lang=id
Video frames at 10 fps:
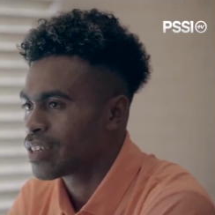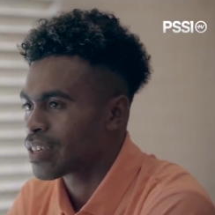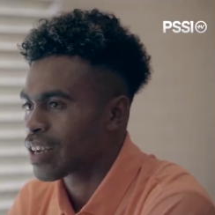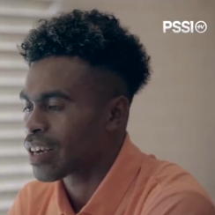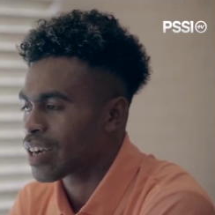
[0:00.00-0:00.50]

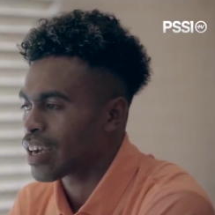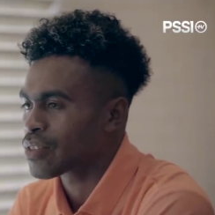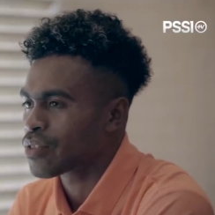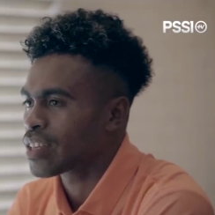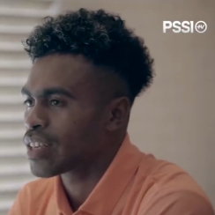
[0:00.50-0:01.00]
karena kayak
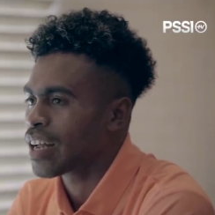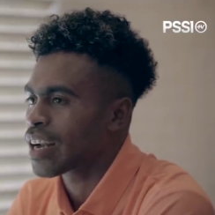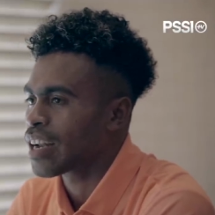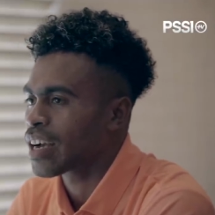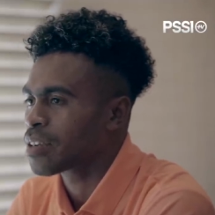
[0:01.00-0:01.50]
sudah jadi
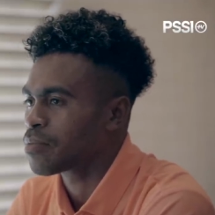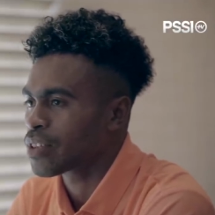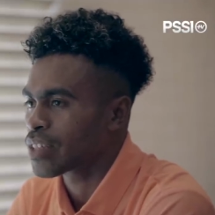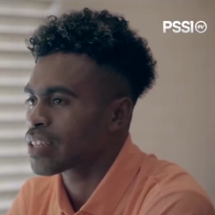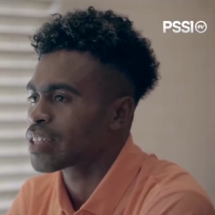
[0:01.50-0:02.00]
darah daging
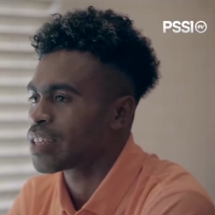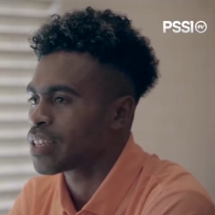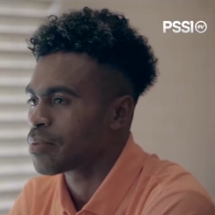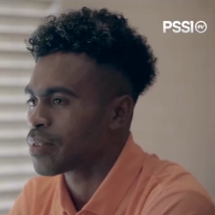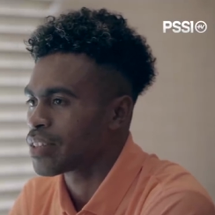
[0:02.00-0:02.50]
buat saya sendiri
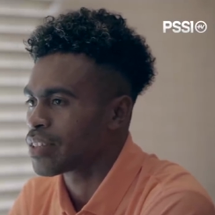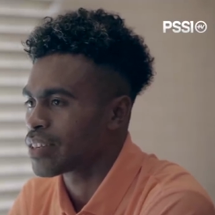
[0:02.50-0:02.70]
begitu.